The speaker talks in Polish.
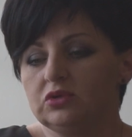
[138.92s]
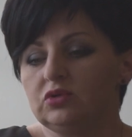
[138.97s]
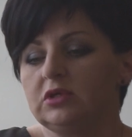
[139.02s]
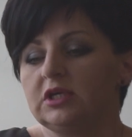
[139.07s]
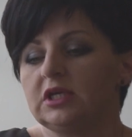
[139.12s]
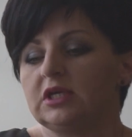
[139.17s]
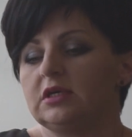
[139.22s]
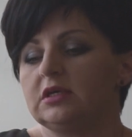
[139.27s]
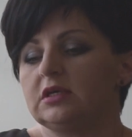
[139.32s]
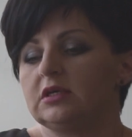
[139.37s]

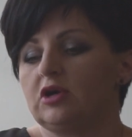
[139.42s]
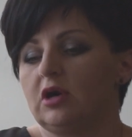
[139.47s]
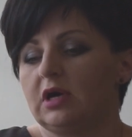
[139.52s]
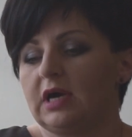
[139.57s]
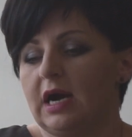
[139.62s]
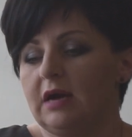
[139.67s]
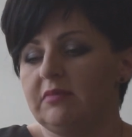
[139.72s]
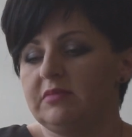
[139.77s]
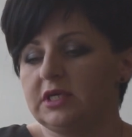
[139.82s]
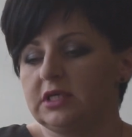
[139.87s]
których
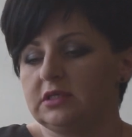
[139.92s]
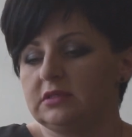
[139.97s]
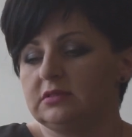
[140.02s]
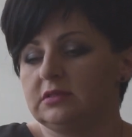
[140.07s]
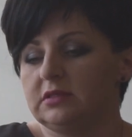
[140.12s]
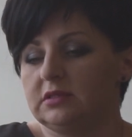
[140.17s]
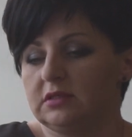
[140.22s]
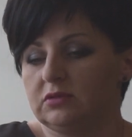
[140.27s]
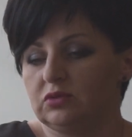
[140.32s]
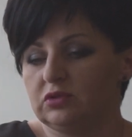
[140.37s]
kochamy,
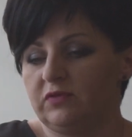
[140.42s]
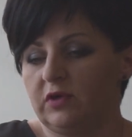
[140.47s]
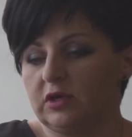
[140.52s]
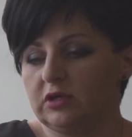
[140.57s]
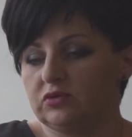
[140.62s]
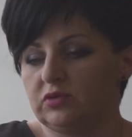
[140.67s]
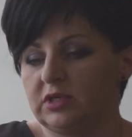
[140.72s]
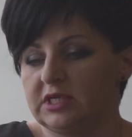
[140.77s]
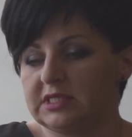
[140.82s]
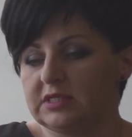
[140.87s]

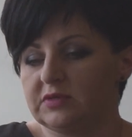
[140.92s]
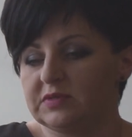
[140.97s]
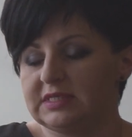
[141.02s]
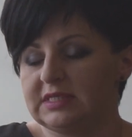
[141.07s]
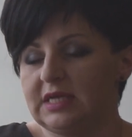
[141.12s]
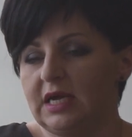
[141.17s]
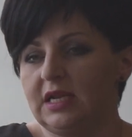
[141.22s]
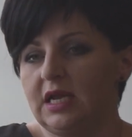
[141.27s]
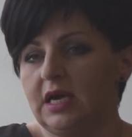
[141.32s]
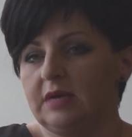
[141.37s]
utwory, które są
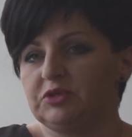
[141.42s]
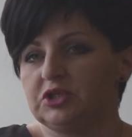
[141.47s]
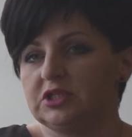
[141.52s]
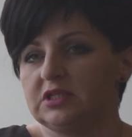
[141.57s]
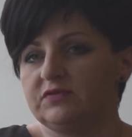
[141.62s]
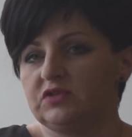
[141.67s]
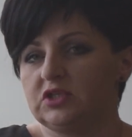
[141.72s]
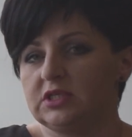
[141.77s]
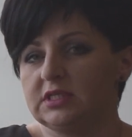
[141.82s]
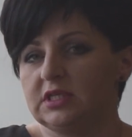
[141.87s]
znane, a
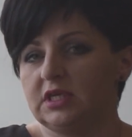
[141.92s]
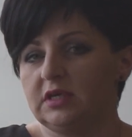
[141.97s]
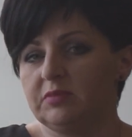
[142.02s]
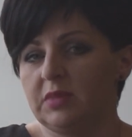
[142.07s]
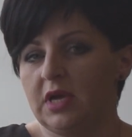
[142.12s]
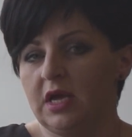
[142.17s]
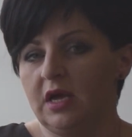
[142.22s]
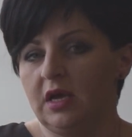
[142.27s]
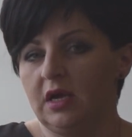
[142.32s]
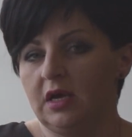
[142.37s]
przede
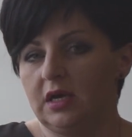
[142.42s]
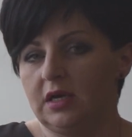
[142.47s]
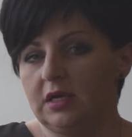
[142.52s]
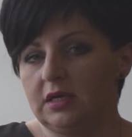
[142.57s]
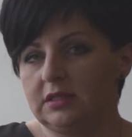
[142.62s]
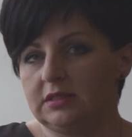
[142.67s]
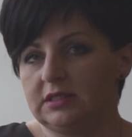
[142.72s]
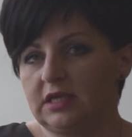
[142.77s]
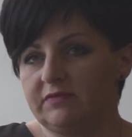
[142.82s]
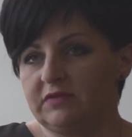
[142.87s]
wszystkim
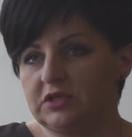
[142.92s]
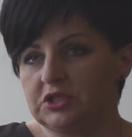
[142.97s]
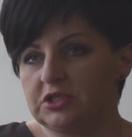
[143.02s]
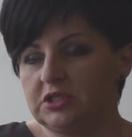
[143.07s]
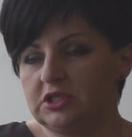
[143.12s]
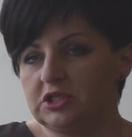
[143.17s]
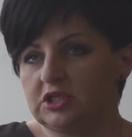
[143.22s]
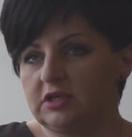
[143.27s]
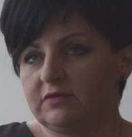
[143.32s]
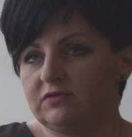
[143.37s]

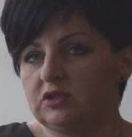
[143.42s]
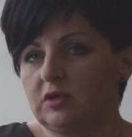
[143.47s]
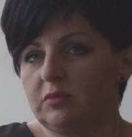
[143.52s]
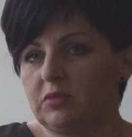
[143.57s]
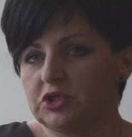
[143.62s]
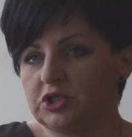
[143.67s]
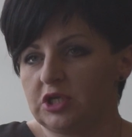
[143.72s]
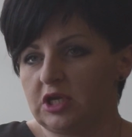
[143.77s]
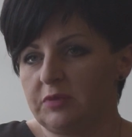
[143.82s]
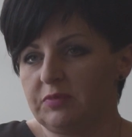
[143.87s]
najważniejsze w
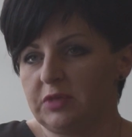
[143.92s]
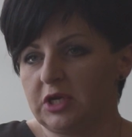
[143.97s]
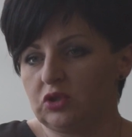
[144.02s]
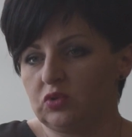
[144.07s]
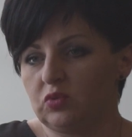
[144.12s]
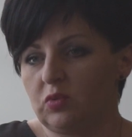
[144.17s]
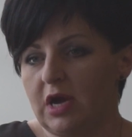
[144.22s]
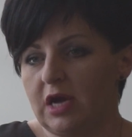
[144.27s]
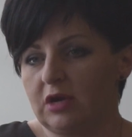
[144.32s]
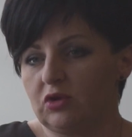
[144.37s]
doborze
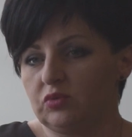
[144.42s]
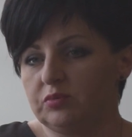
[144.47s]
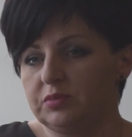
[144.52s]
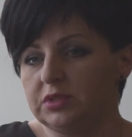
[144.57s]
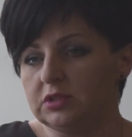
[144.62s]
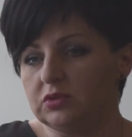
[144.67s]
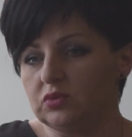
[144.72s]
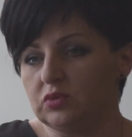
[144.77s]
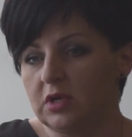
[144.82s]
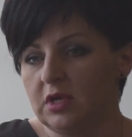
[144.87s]
repertuaru
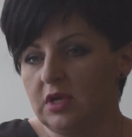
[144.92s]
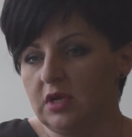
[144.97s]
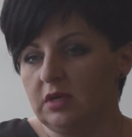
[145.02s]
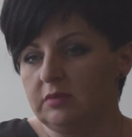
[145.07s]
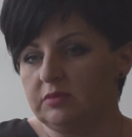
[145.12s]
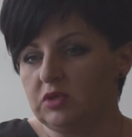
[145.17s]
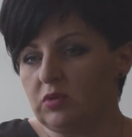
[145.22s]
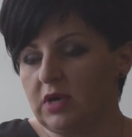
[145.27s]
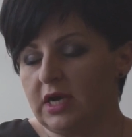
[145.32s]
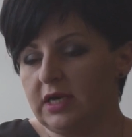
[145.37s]
był,
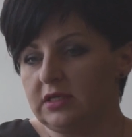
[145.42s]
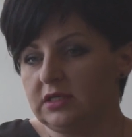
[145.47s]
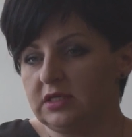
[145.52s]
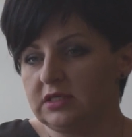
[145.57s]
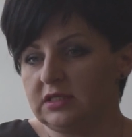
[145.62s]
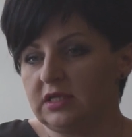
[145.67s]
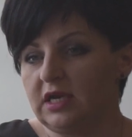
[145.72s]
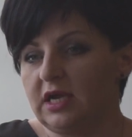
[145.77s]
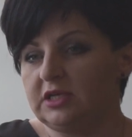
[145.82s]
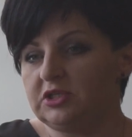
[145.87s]
była
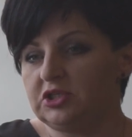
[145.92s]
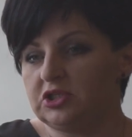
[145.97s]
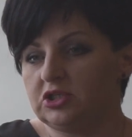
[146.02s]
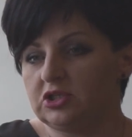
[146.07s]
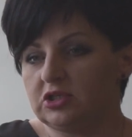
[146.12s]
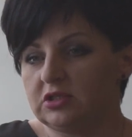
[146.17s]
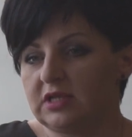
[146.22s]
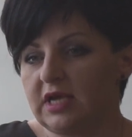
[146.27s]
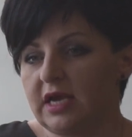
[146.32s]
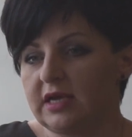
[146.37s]
ich
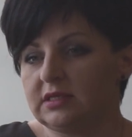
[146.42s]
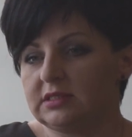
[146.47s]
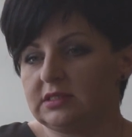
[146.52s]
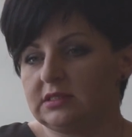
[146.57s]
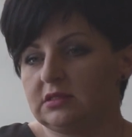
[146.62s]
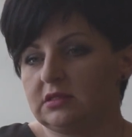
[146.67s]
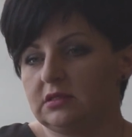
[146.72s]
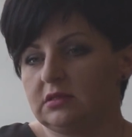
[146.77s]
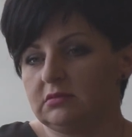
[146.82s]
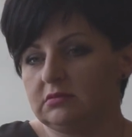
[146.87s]
treść,
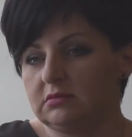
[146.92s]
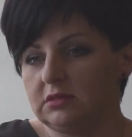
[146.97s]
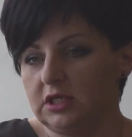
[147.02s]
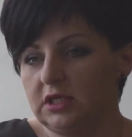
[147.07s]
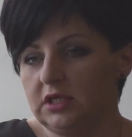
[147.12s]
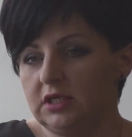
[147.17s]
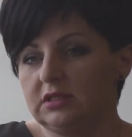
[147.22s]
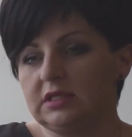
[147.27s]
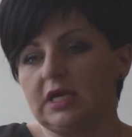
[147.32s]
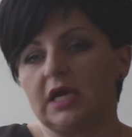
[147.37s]
tekst
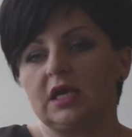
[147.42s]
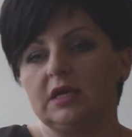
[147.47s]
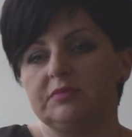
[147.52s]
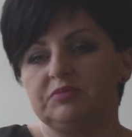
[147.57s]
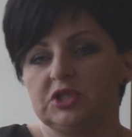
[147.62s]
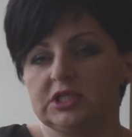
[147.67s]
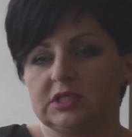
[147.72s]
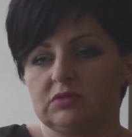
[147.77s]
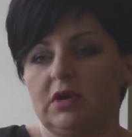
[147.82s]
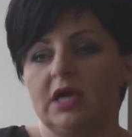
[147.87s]
i
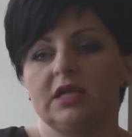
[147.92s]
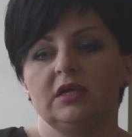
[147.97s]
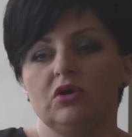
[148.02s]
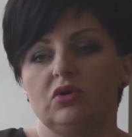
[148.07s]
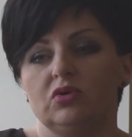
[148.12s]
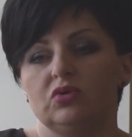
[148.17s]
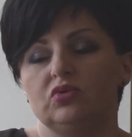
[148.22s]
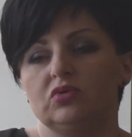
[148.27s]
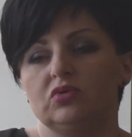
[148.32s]
takie przesłanie